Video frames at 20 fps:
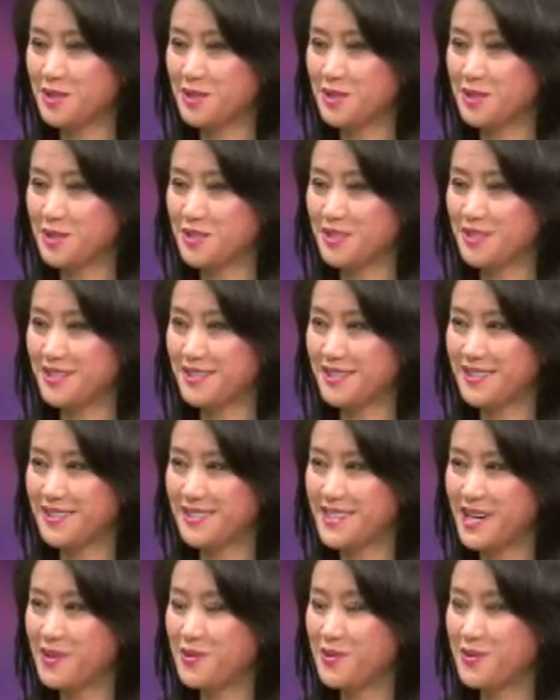就是
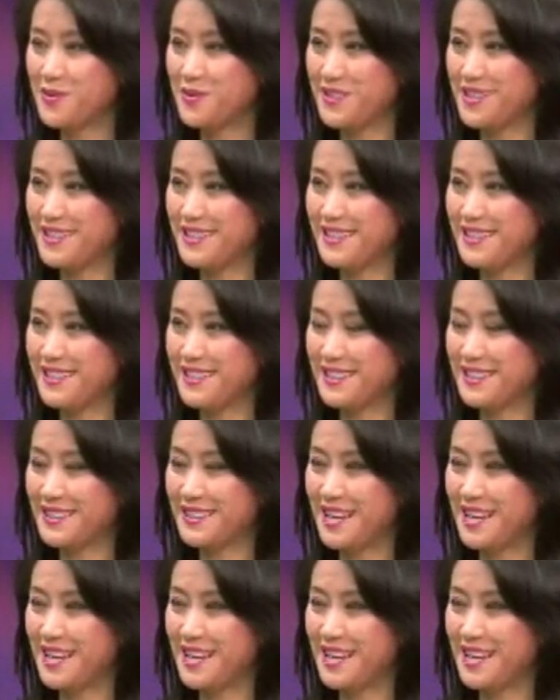善于学习啊。